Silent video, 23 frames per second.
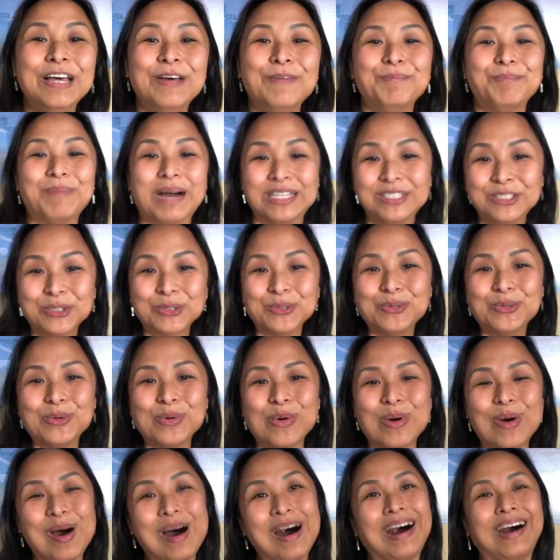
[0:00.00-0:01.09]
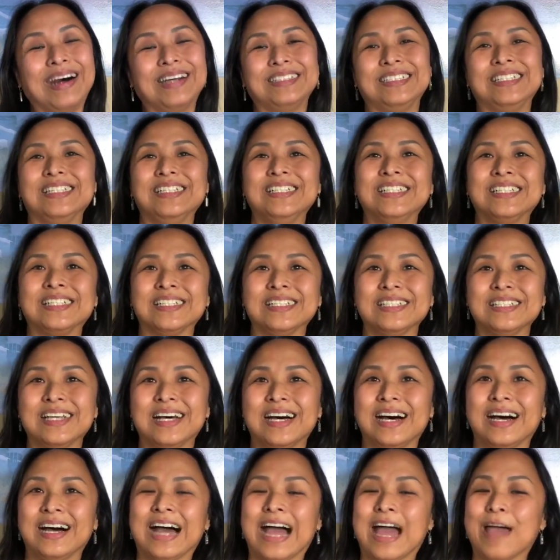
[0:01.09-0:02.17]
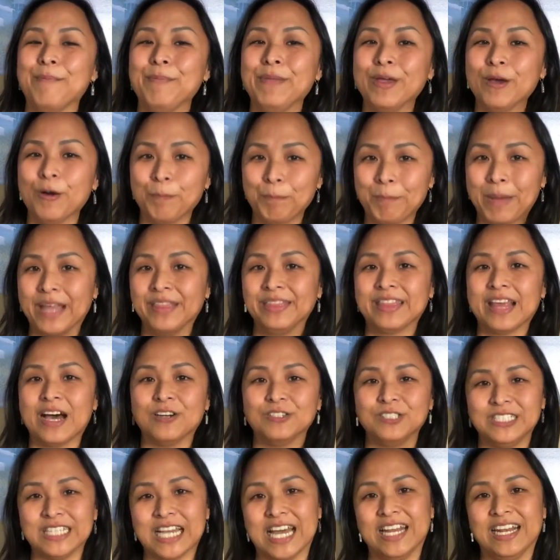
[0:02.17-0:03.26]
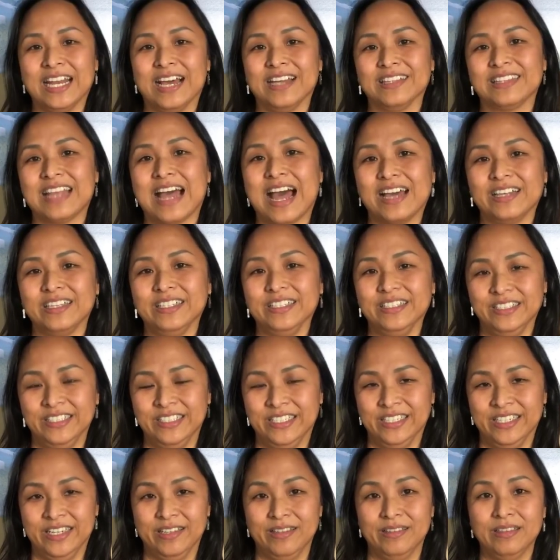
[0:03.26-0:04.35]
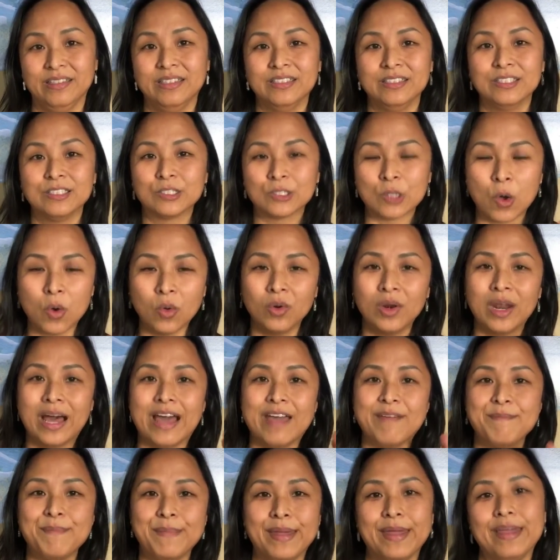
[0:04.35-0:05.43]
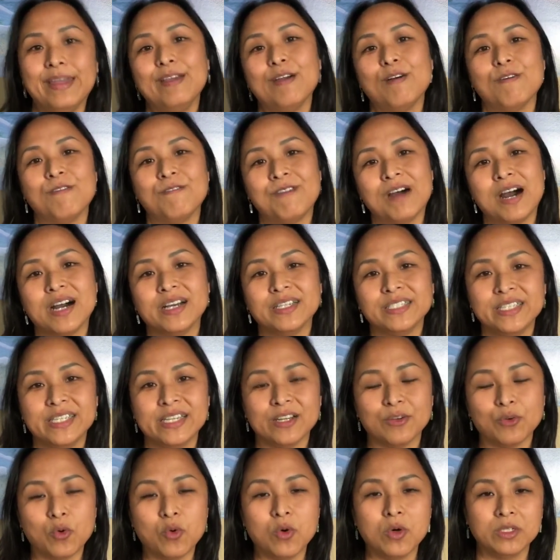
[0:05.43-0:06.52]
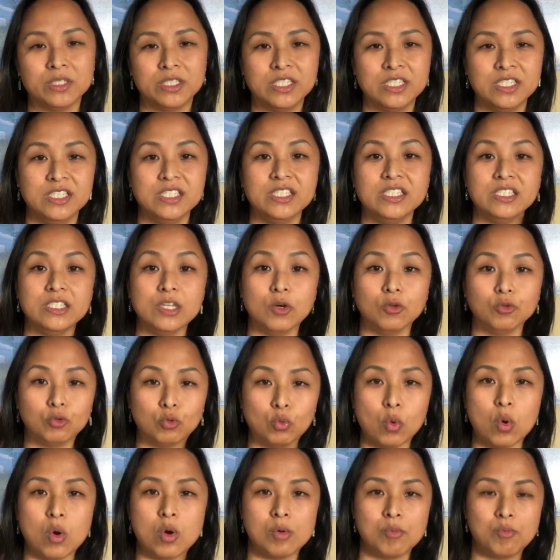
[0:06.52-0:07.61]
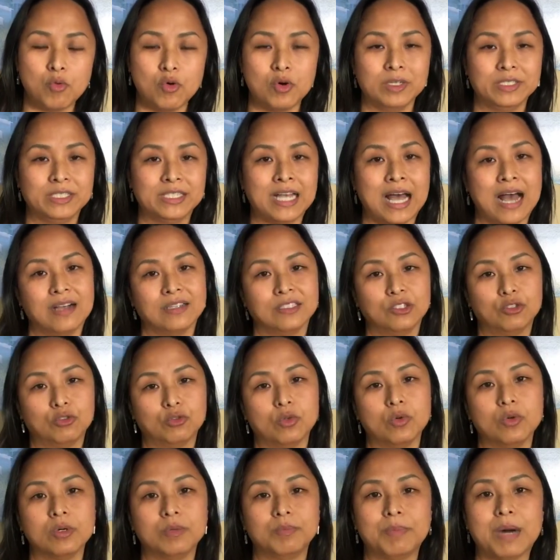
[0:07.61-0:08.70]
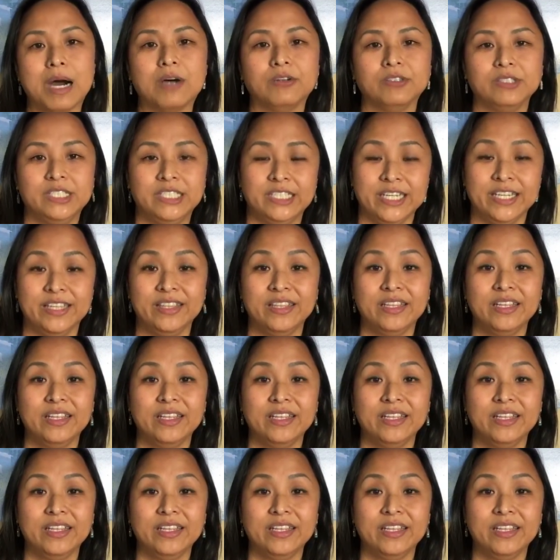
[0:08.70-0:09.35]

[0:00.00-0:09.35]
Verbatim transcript: 版主我啊，其实啊，还没有搬到加拿大以前，从来没有发现过自己有多么常说抱歉。